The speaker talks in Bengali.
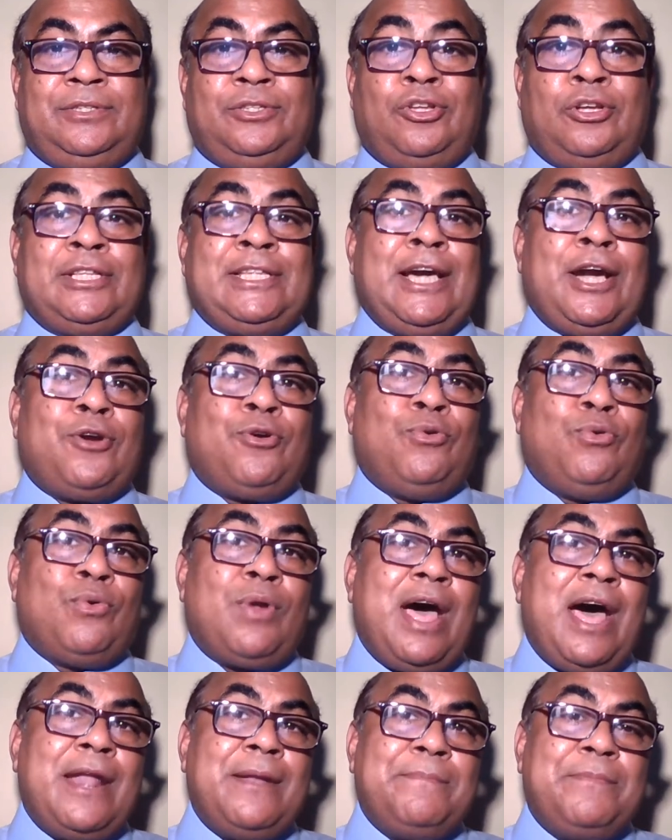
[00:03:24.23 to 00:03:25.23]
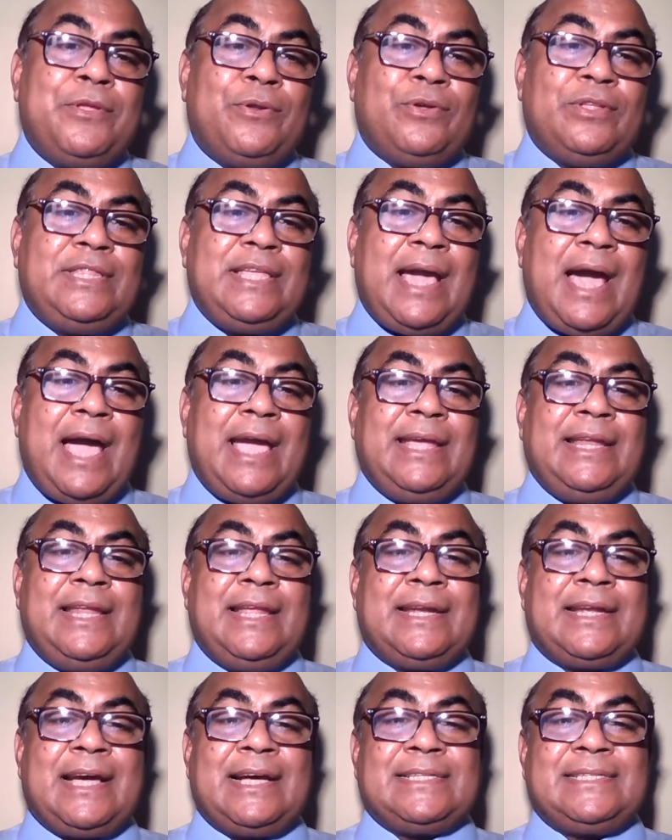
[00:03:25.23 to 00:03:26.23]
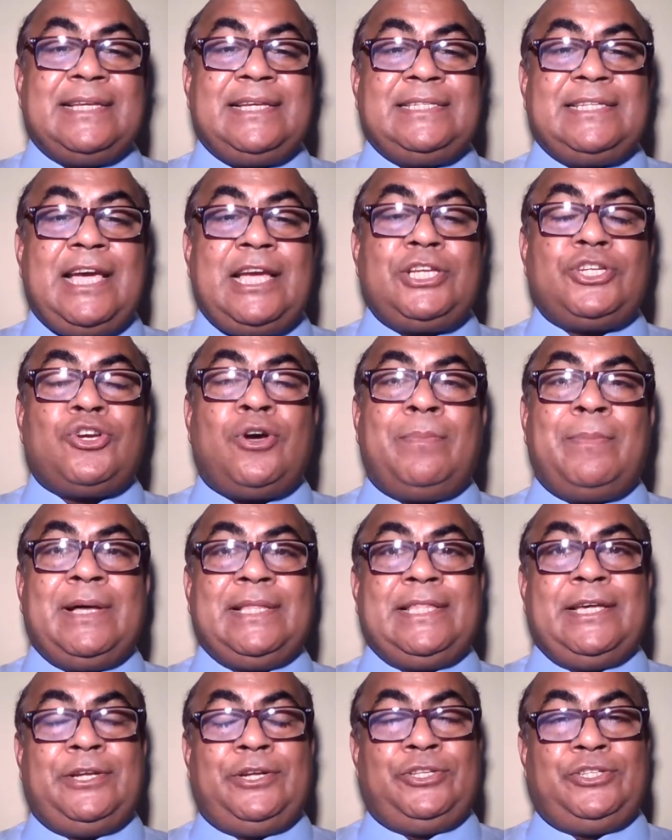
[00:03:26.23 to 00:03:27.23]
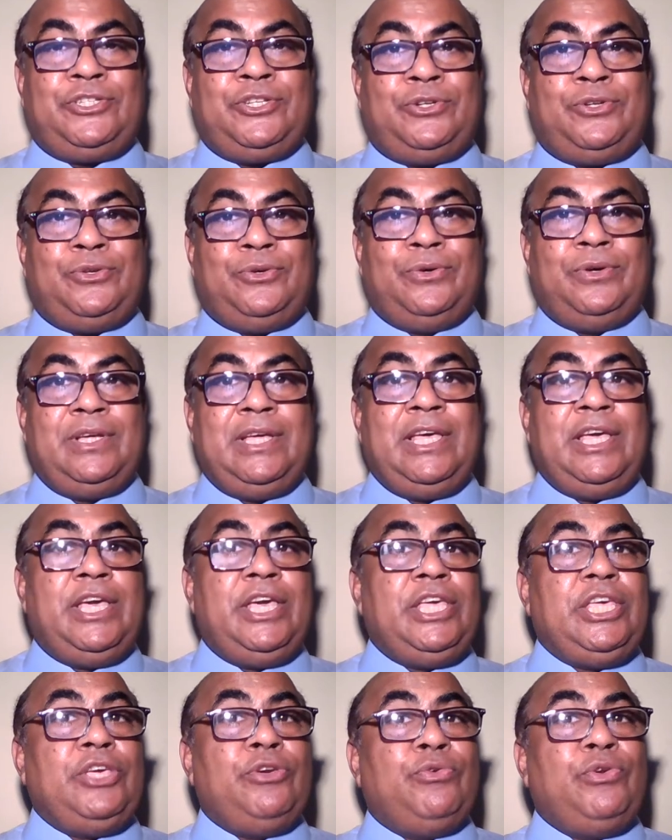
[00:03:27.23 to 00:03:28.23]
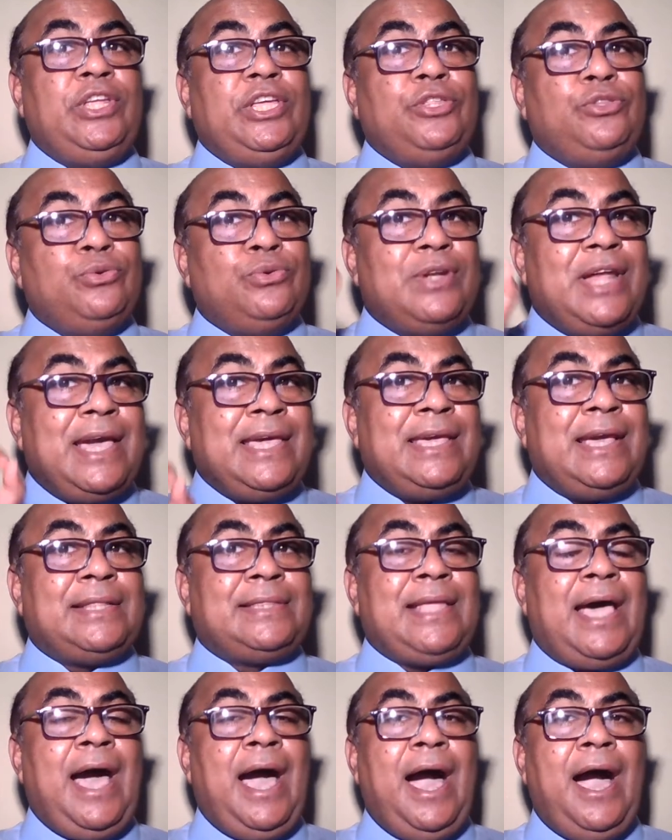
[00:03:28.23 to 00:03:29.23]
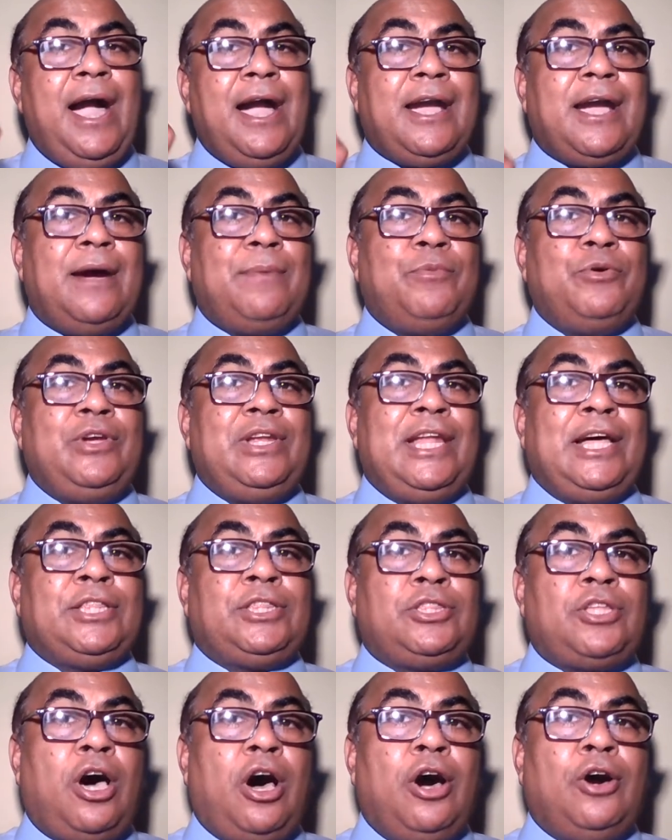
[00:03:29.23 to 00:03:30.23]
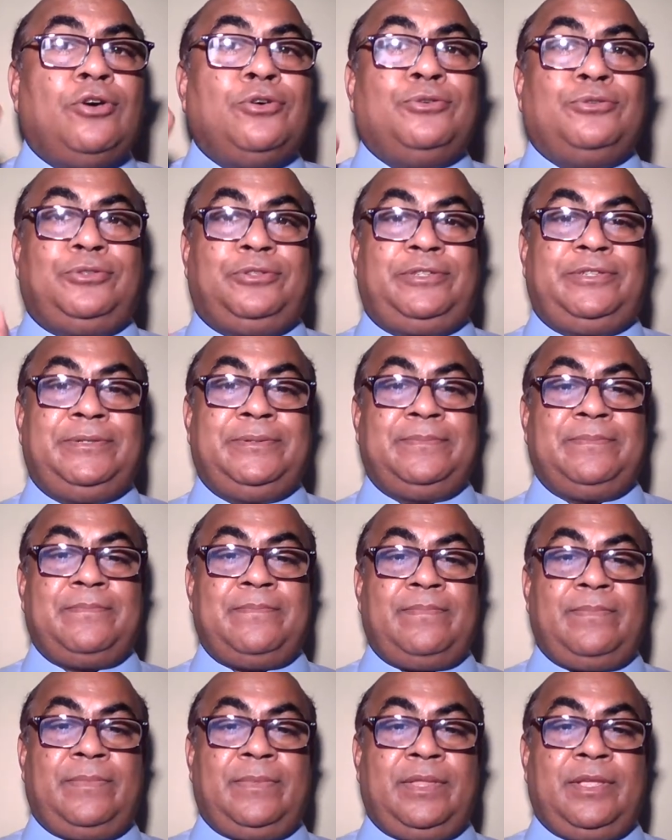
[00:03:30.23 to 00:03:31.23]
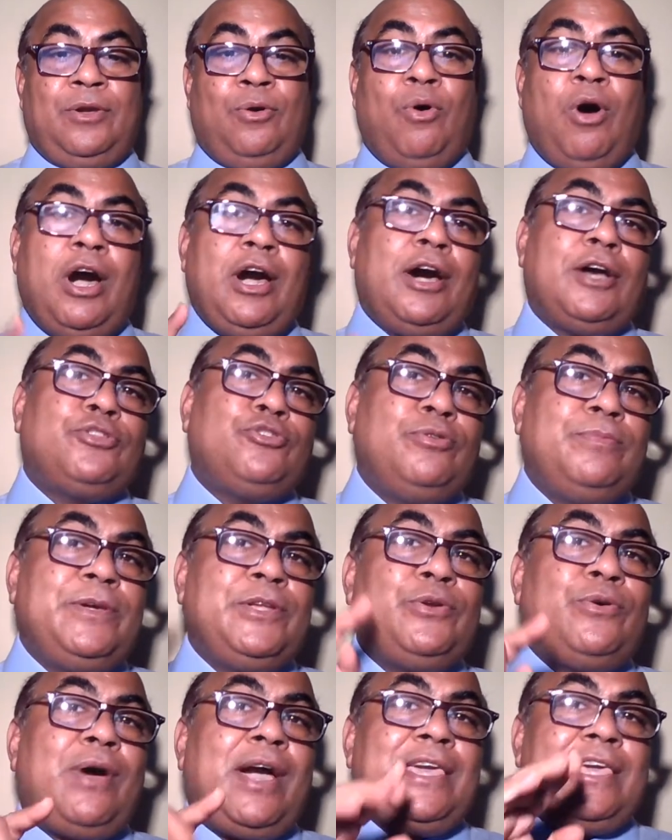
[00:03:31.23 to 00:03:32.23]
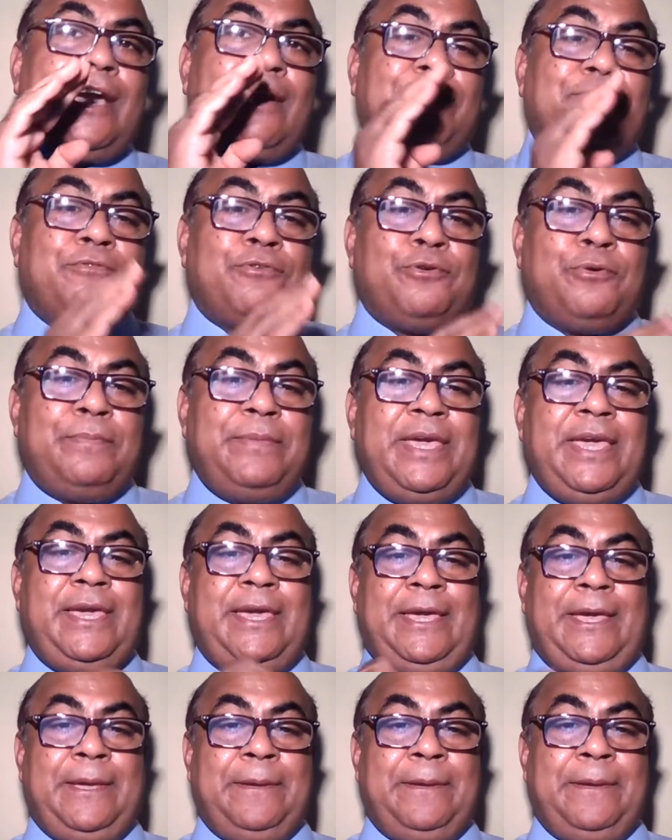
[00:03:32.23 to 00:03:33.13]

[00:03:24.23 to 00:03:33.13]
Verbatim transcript: তথা কোরআন বিরোধী আইনের কাছে যায় সমাধানের জন্য يريدون أن يتحاكموا إلى الطاغوت وقد أمروا أن يكفروا به